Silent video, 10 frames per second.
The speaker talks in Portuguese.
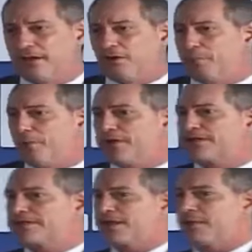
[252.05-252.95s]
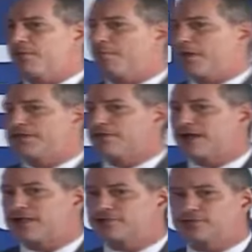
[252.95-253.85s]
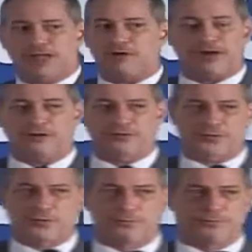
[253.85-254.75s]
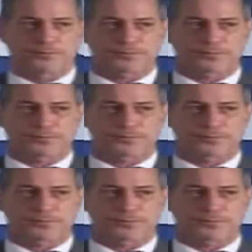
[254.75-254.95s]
Ou pode ser, pode ser o caso da Coreia do Sul,